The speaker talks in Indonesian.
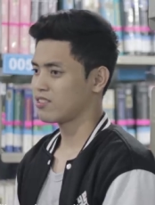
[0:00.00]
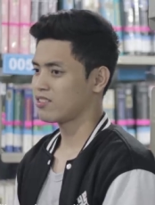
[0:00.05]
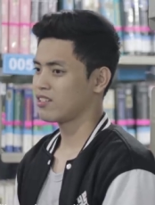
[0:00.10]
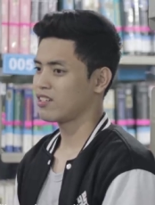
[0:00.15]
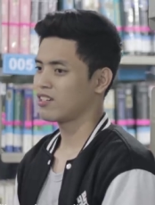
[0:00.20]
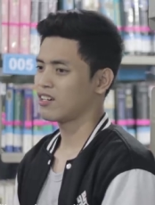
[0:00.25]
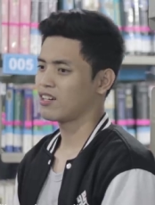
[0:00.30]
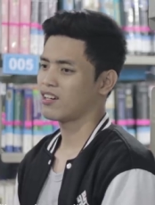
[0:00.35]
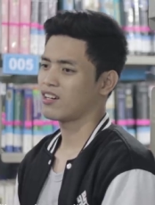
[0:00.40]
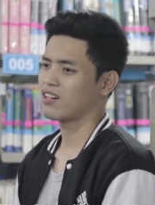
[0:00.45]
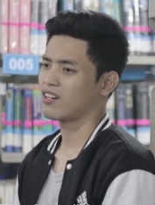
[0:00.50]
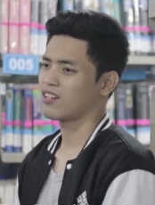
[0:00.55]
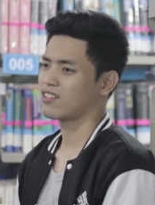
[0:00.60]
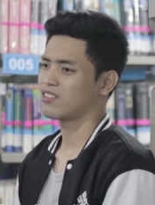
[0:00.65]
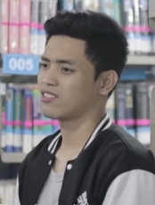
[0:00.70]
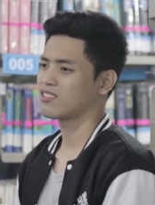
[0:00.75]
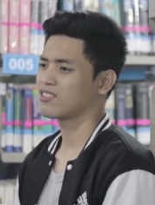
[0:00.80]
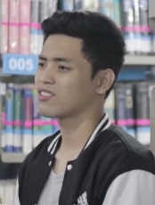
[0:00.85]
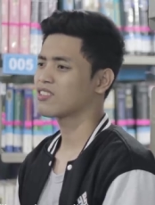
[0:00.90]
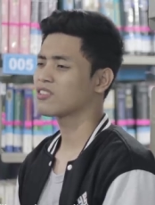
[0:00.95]

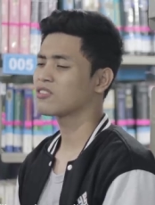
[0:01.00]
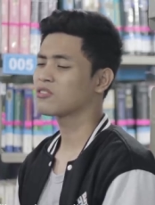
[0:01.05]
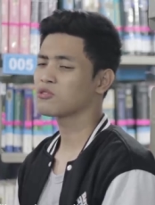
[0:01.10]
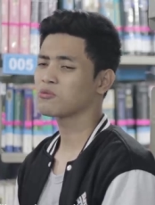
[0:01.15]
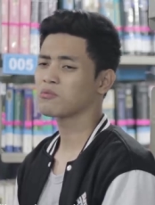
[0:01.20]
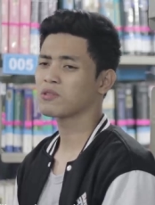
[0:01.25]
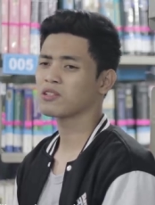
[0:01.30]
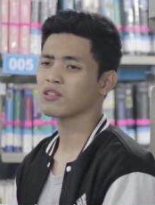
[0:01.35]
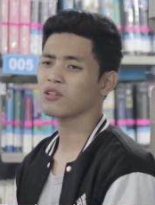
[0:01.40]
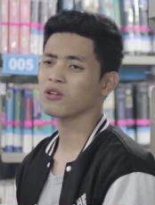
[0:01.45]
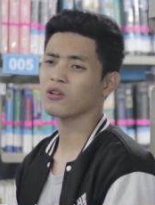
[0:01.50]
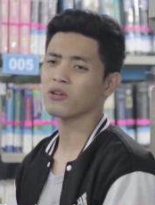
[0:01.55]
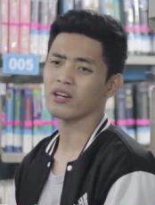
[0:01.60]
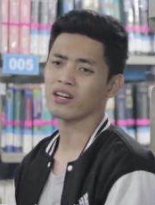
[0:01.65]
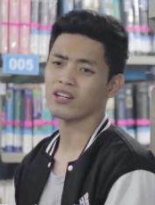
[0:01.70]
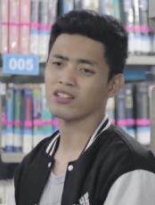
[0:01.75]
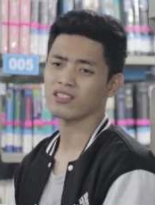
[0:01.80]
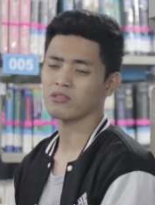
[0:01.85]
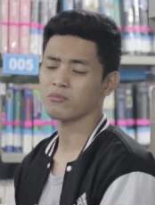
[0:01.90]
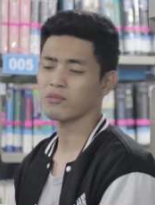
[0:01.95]
Ya, kan cuman lu
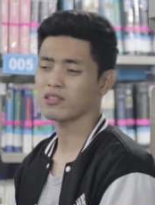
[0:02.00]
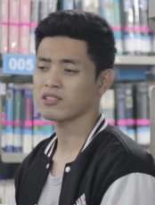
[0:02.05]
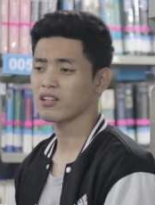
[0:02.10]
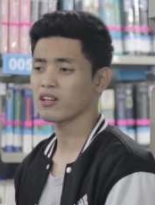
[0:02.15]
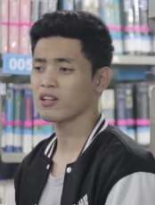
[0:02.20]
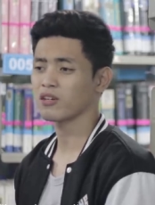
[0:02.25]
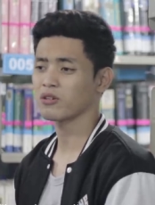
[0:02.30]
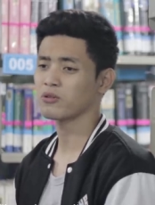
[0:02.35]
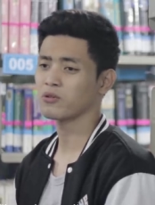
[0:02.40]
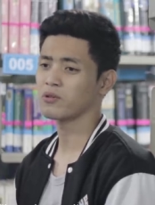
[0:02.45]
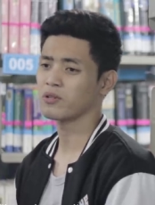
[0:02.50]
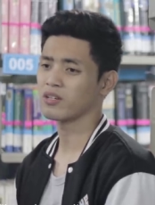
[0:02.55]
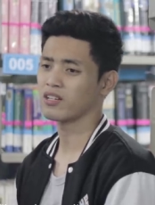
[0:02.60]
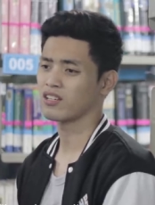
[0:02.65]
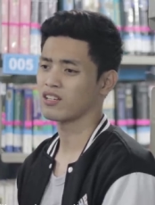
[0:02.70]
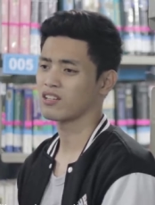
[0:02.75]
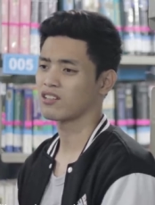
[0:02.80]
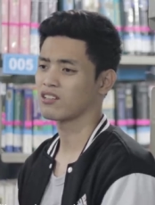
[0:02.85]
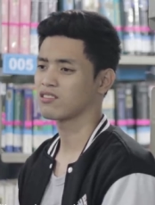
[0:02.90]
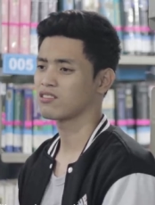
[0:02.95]
yang ngerti masalah
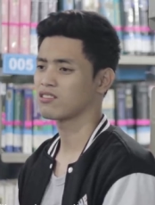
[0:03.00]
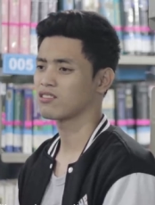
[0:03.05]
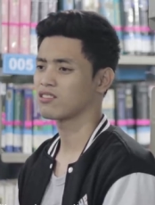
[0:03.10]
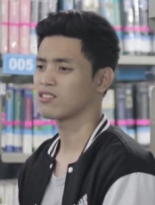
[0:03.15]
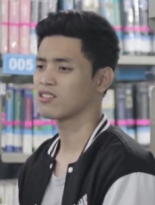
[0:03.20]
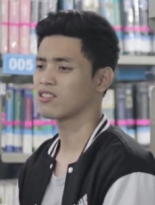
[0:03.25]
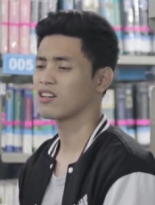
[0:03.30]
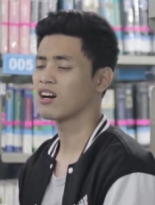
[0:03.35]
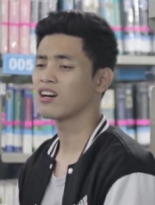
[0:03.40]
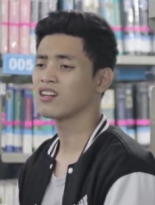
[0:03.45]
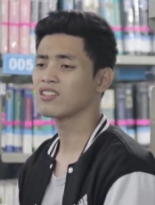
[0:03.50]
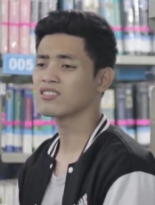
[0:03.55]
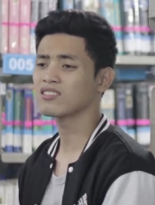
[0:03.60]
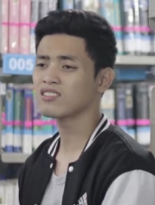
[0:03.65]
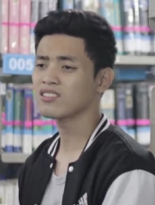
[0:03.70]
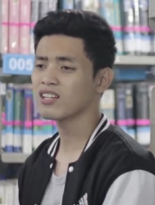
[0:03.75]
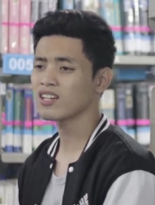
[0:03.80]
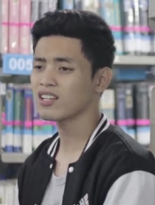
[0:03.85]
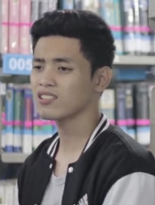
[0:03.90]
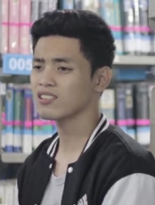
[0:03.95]
gue. Gak
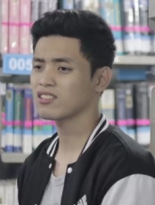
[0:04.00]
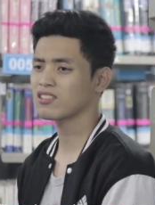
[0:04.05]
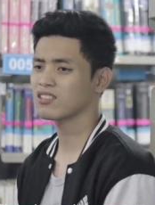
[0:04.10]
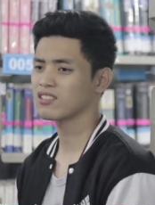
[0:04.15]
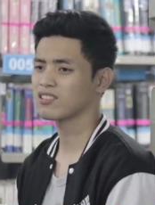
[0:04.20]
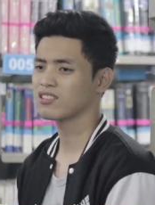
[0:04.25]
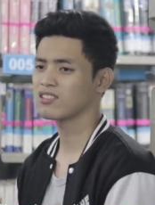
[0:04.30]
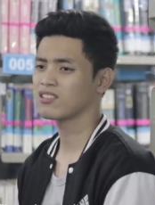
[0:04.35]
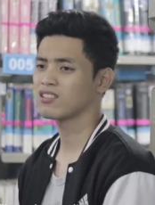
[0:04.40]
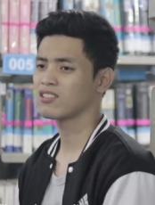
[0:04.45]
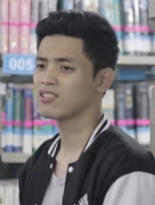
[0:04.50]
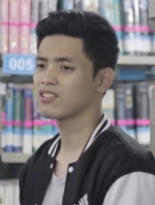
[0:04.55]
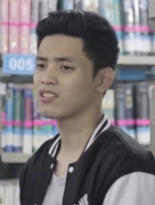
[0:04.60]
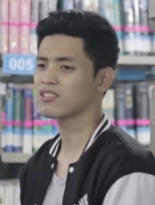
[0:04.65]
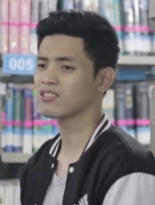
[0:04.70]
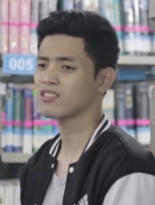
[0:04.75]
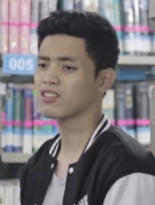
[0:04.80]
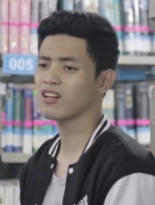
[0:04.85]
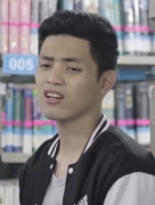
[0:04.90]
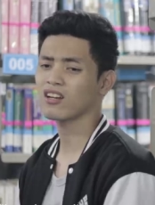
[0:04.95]
ngejudge. Ngerti